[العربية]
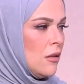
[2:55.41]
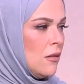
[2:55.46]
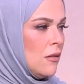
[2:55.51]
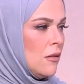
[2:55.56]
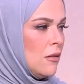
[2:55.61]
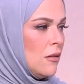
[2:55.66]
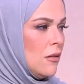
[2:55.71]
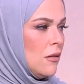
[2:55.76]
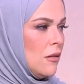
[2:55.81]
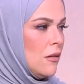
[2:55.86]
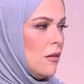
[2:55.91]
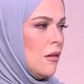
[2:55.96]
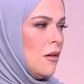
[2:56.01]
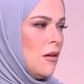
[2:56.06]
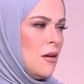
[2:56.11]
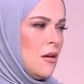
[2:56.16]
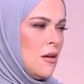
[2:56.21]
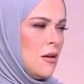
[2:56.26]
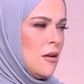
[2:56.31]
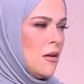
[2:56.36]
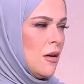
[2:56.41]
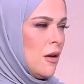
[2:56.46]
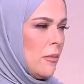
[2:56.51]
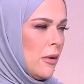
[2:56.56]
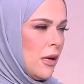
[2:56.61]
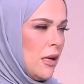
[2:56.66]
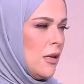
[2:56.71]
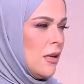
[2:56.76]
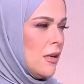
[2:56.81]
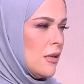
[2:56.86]
عملت اه
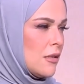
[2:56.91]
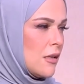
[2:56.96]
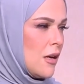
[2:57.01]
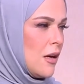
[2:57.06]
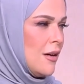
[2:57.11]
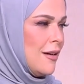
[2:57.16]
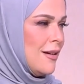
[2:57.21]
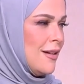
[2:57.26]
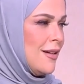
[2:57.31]
عملنا صح؟